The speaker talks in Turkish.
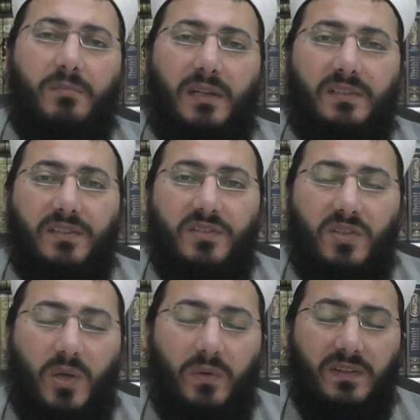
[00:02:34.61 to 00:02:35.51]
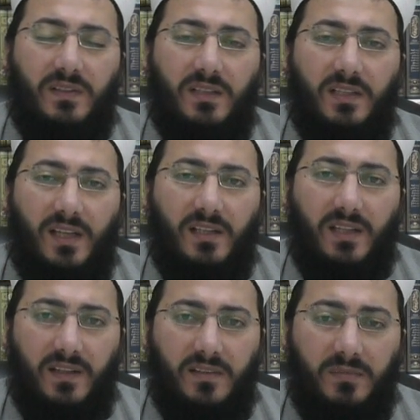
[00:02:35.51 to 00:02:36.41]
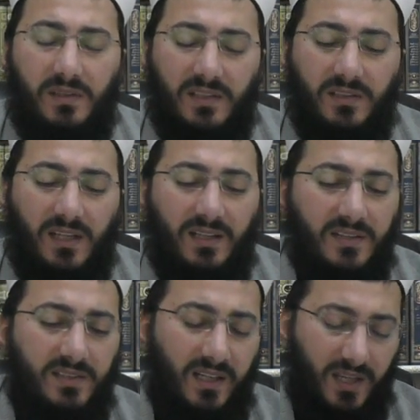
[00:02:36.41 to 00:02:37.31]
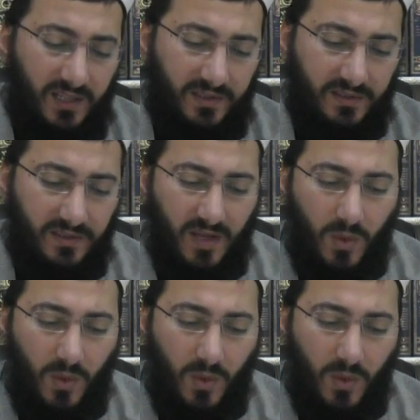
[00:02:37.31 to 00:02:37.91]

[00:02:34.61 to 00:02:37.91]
batnın şehvetini yerine getirmediğinden kaza gerektirir.